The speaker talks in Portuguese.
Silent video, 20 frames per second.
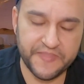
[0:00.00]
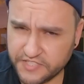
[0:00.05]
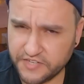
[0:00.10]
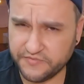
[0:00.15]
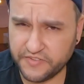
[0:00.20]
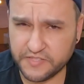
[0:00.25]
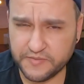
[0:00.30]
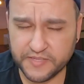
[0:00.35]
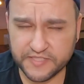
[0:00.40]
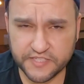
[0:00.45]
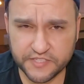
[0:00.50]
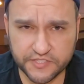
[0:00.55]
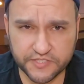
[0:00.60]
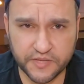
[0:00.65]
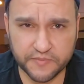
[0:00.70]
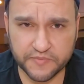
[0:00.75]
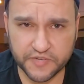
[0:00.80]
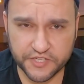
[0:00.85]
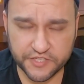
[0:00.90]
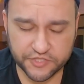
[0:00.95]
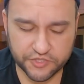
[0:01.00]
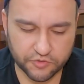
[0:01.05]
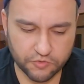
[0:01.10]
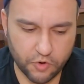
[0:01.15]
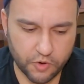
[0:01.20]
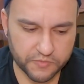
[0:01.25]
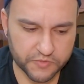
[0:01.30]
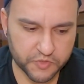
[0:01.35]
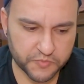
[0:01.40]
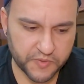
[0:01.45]
já faz bastante tempo que a gente não
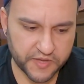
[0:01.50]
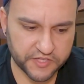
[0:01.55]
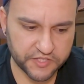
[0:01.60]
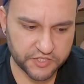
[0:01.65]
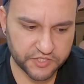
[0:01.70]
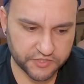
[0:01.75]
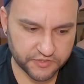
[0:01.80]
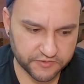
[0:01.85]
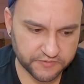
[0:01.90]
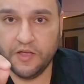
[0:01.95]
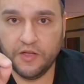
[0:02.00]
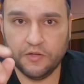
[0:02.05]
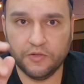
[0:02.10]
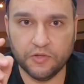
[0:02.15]
come espetinho.